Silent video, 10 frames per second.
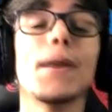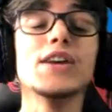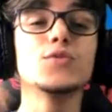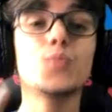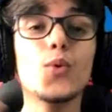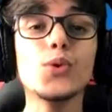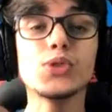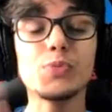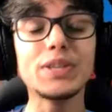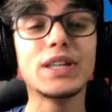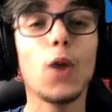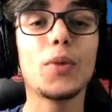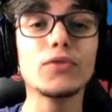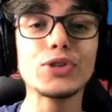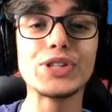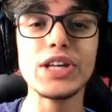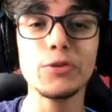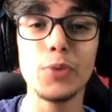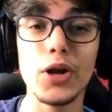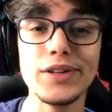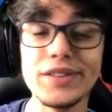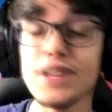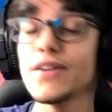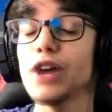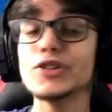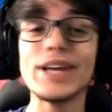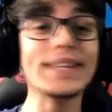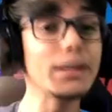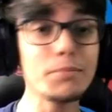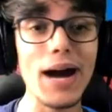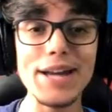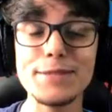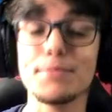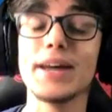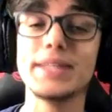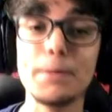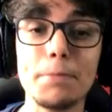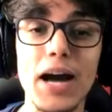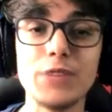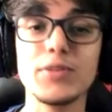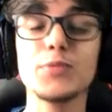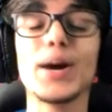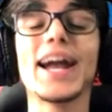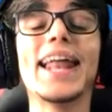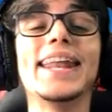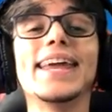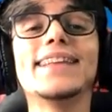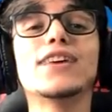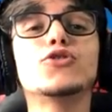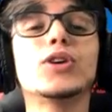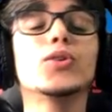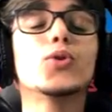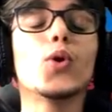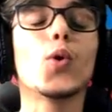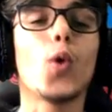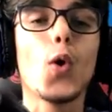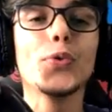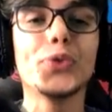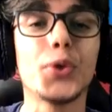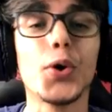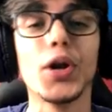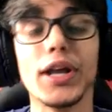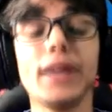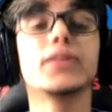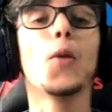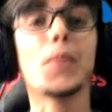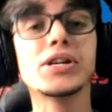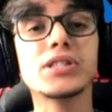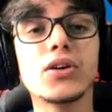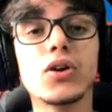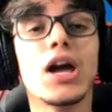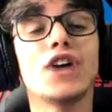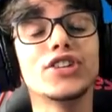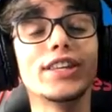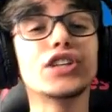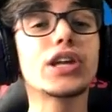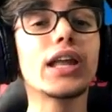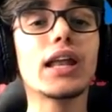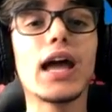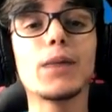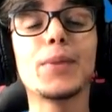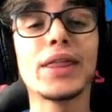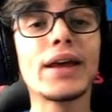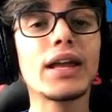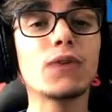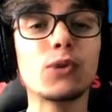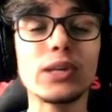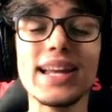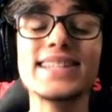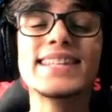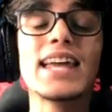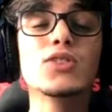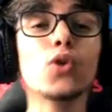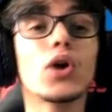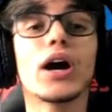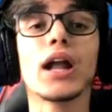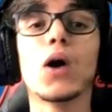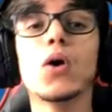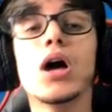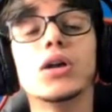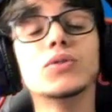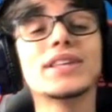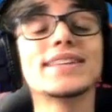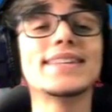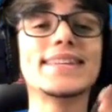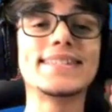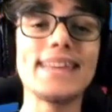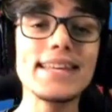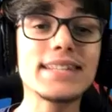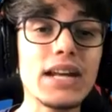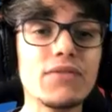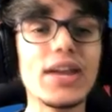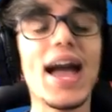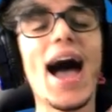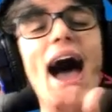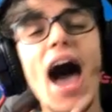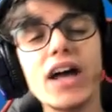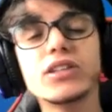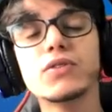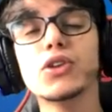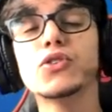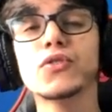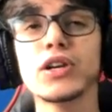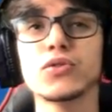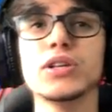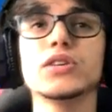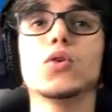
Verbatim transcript: mas muito especial pra vocês, brothers, que vai ajudar demais, mas demais mesmo, uma galerinha que tá jogando no controle. Então, parceiro, já deixa aquele like pra dar aquela fortalecida no canal. Não esqueça de se inscrever, ativar as notificações e